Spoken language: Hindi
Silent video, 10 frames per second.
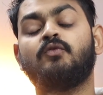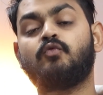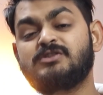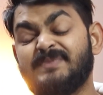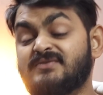
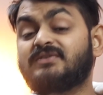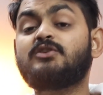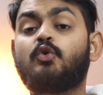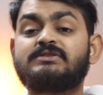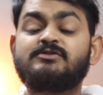वो
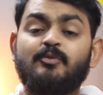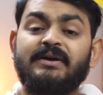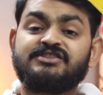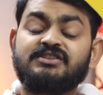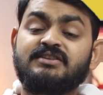स्पेसिफिकली कोर्सेज को
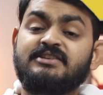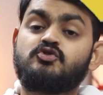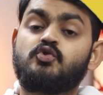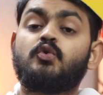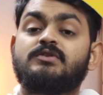मैंशन करते
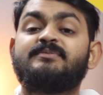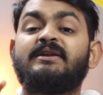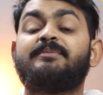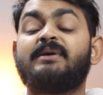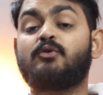हैं जो कोर्सेज
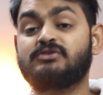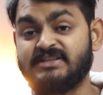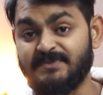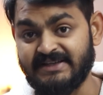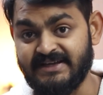मैंने अभी आपको
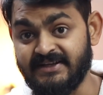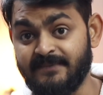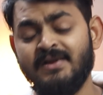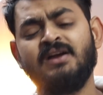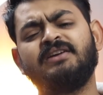जस्ट बताए थे